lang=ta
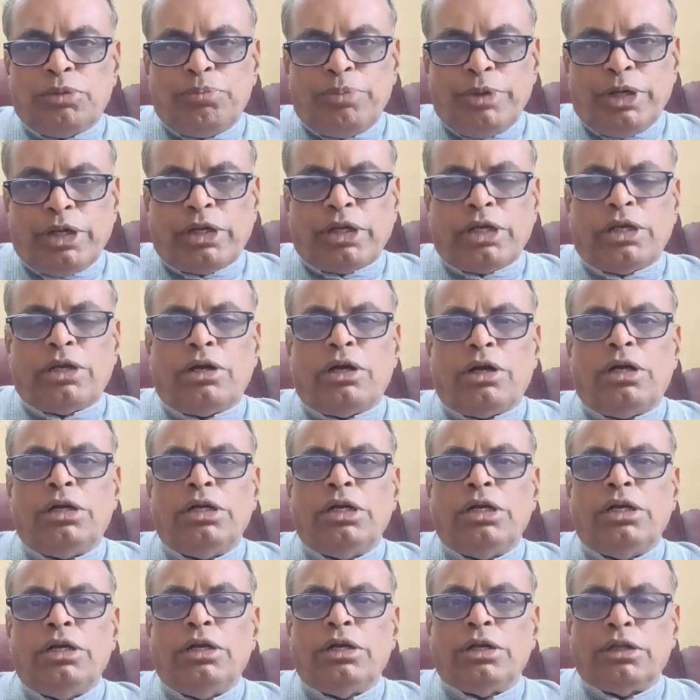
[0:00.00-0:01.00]
பெற்ற
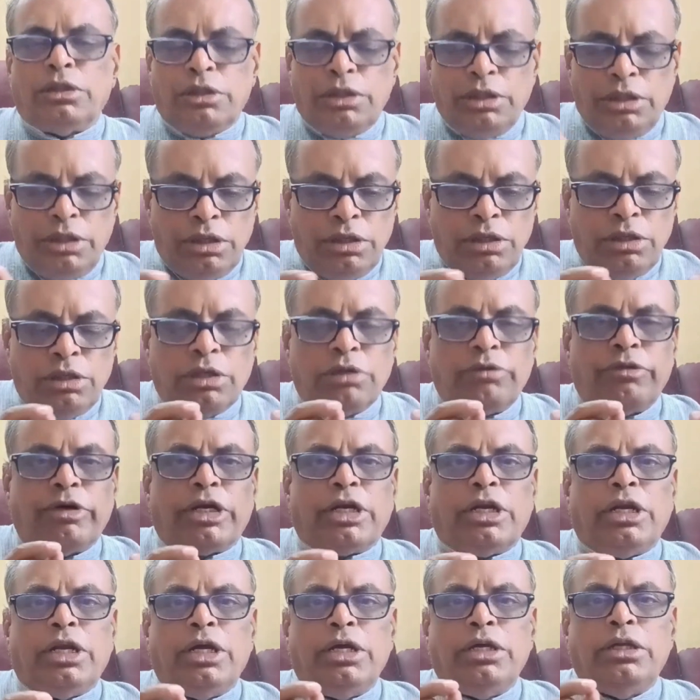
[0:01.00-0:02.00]
நாளிலிருந்து இன்று
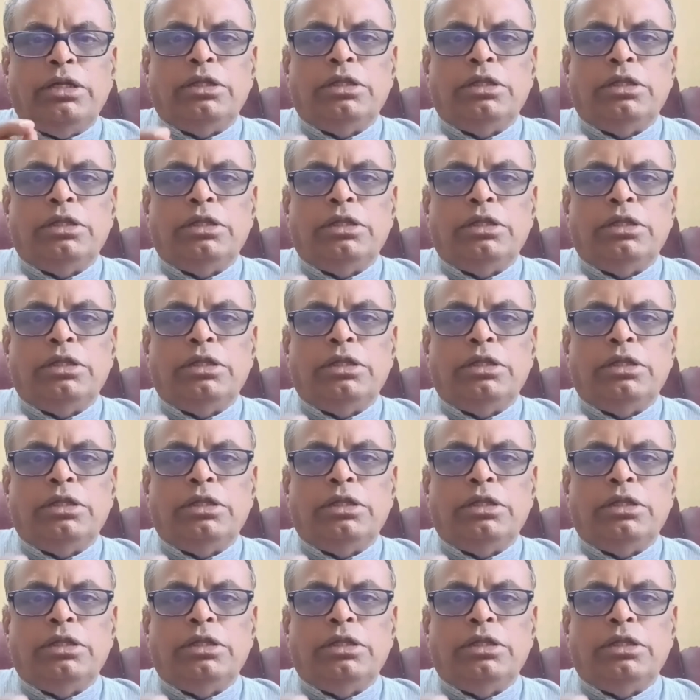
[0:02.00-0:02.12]
வரையிலே